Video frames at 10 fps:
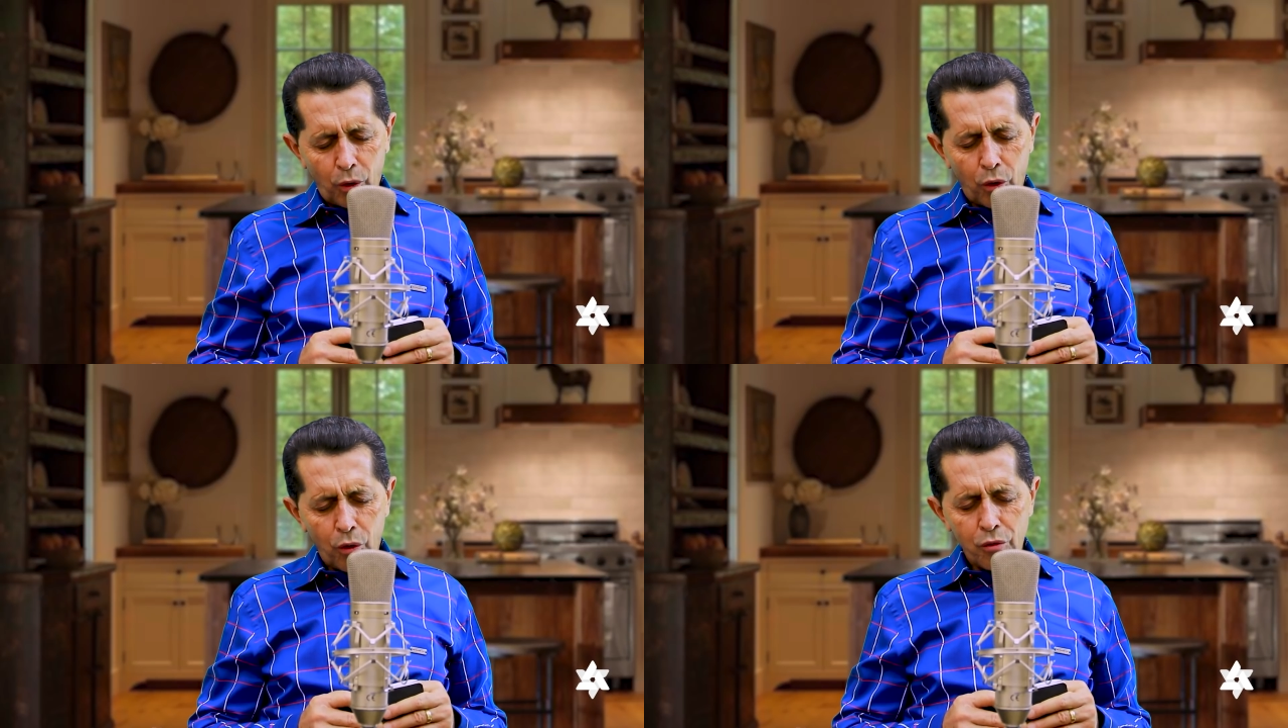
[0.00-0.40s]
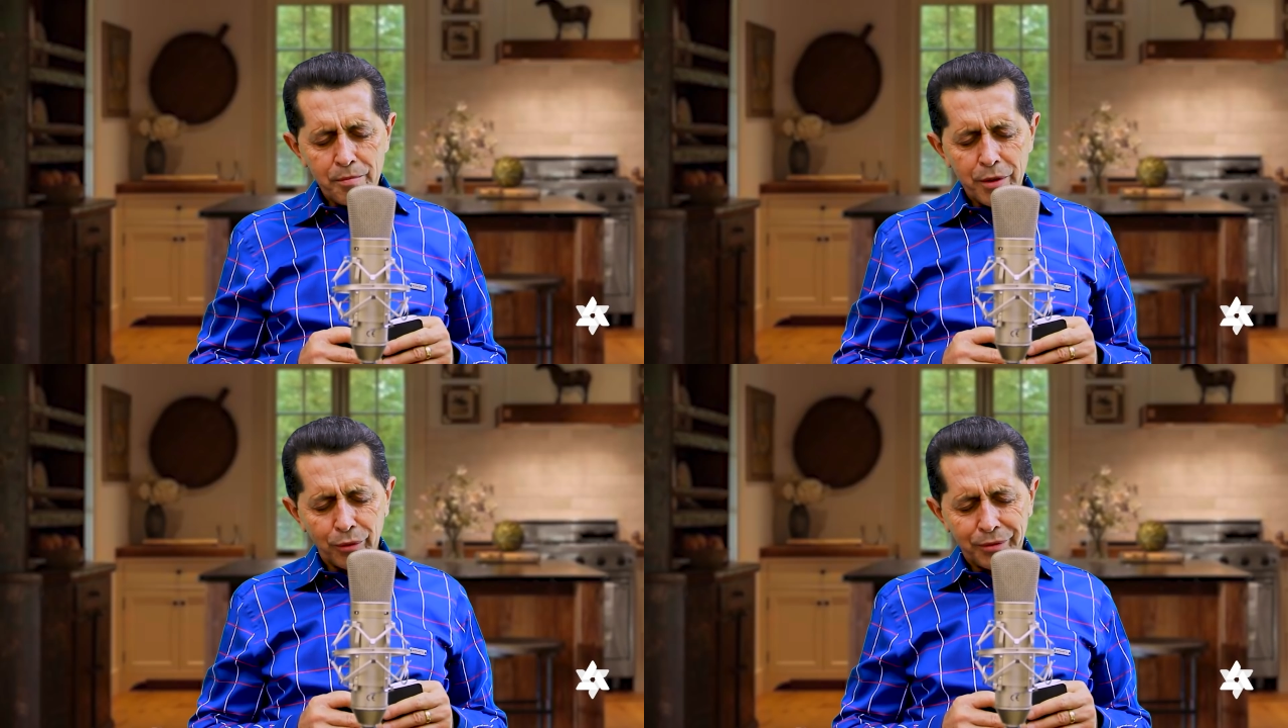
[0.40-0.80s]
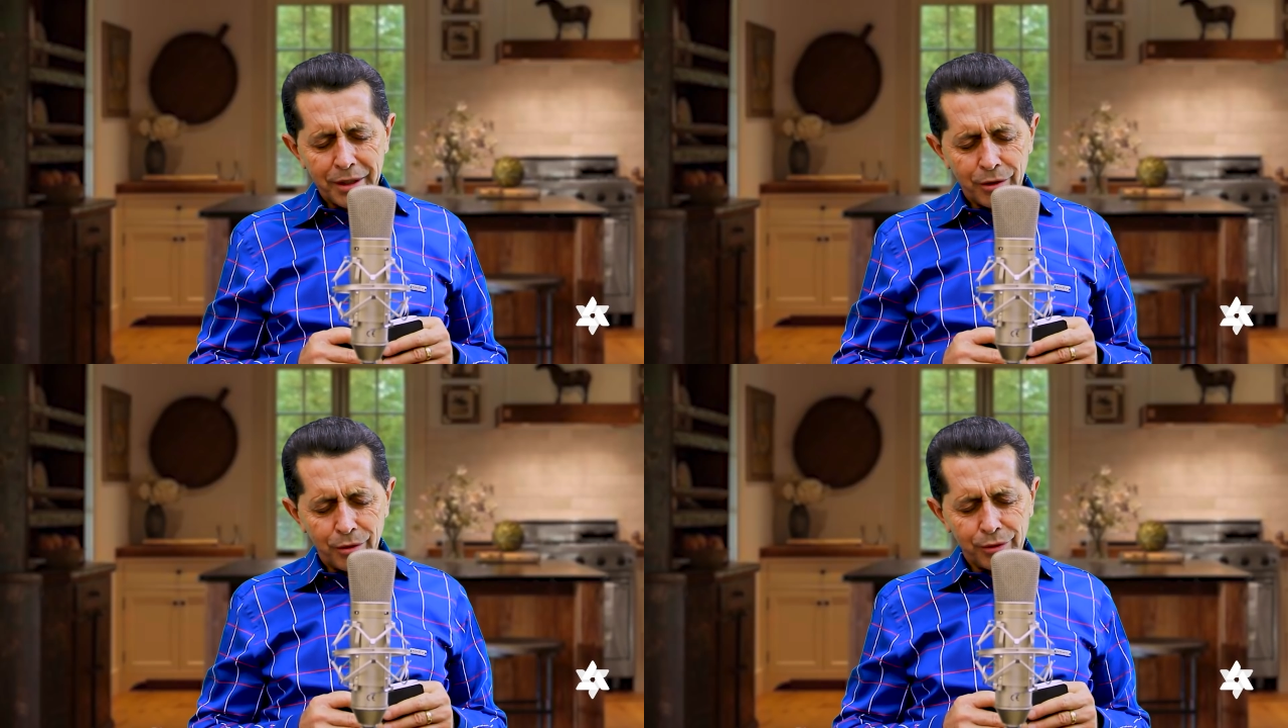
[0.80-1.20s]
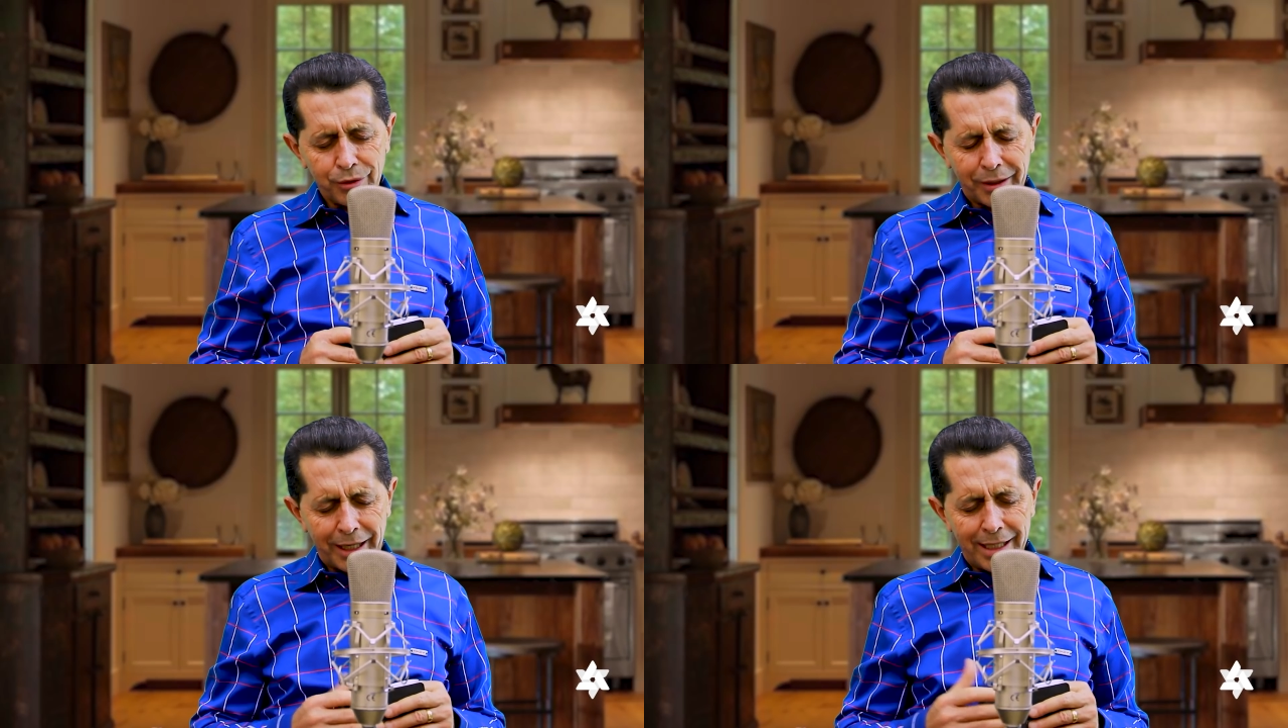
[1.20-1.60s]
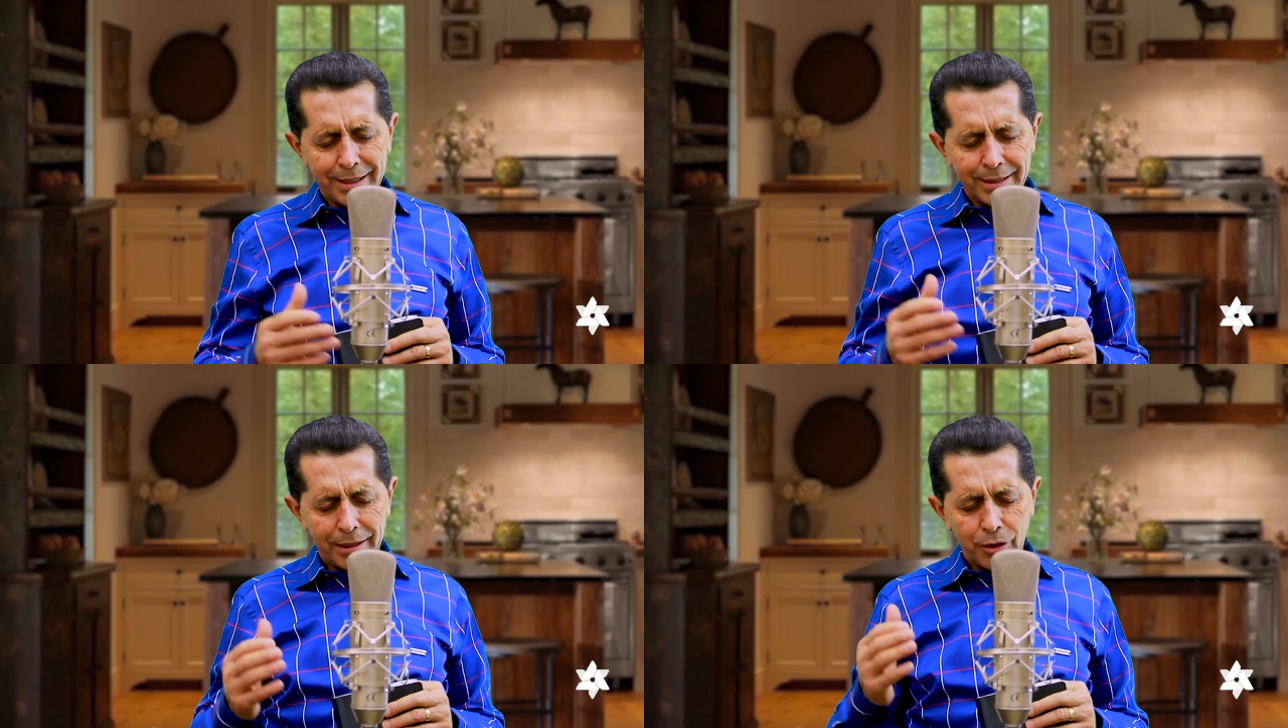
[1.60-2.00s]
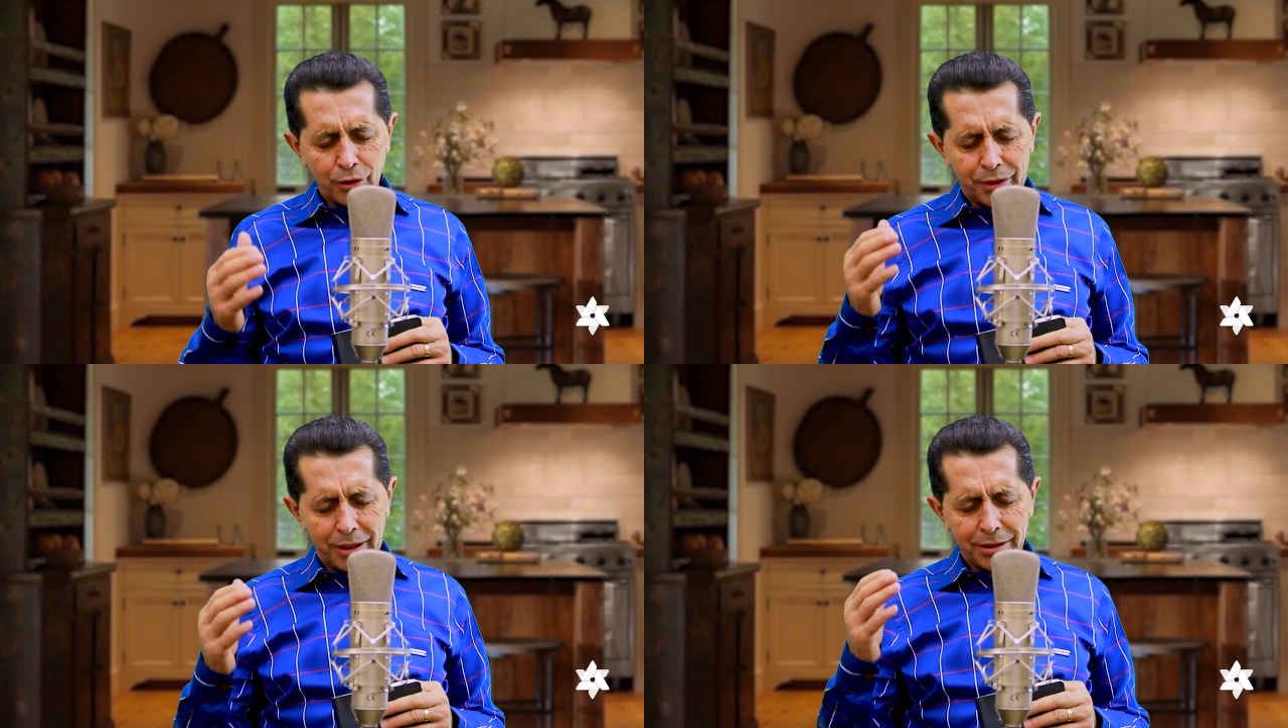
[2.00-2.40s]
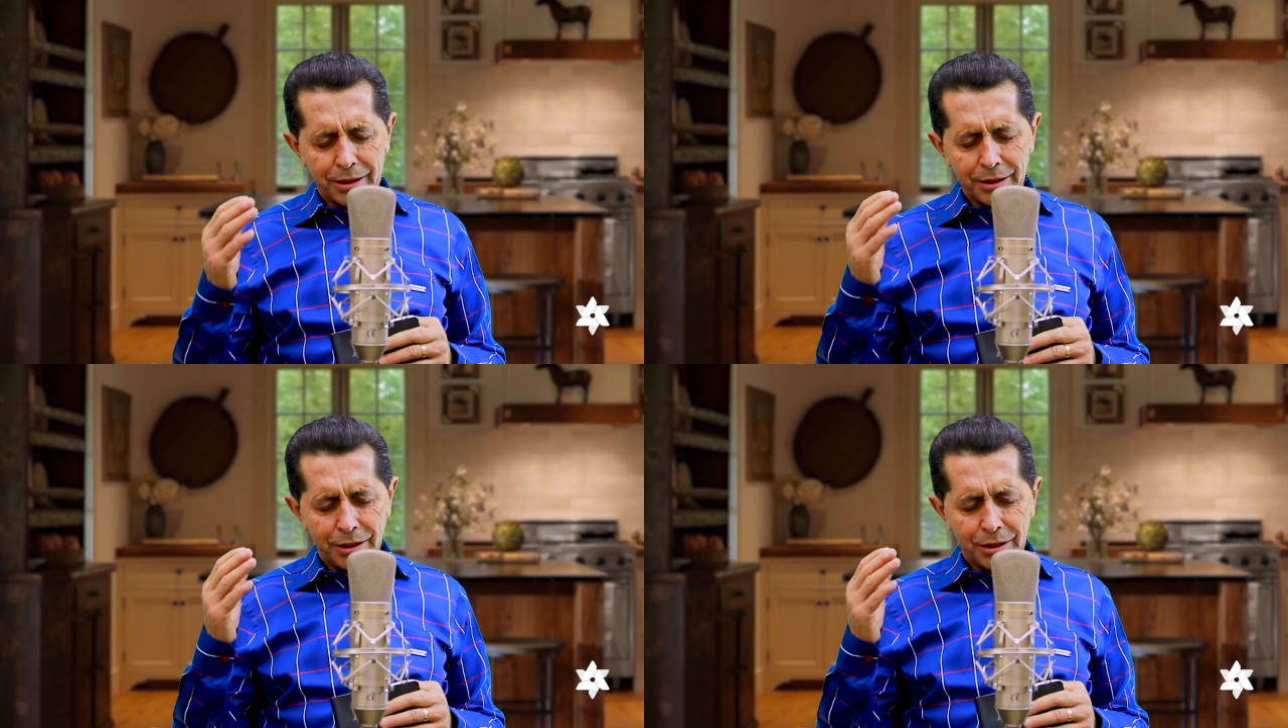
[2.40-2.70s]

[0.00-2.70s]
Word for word: Oh meu Deus, graças a Deus que antes